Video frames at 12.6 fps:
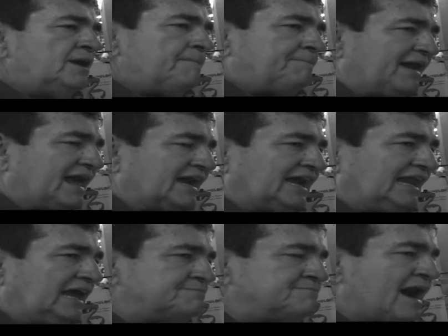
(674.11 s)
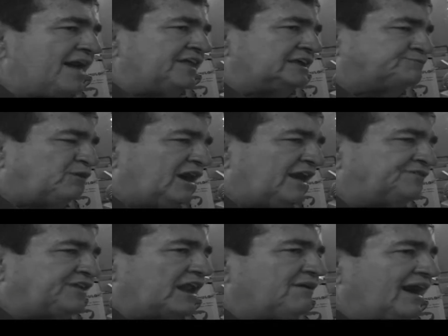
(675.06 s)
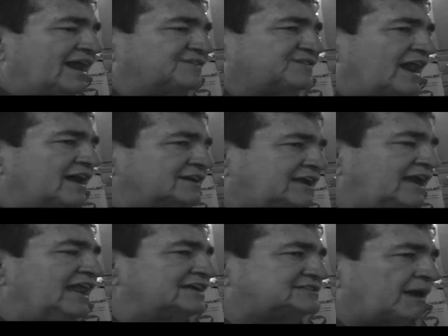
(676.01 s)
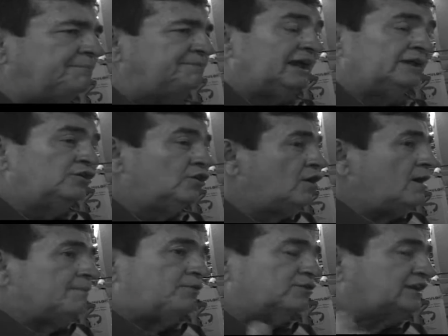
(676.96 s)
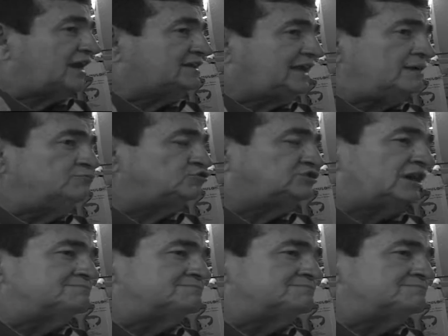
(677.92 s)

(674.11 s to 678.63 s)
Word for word: para que las madres puedan trabajar tranquilas también, porque aquí hay muchas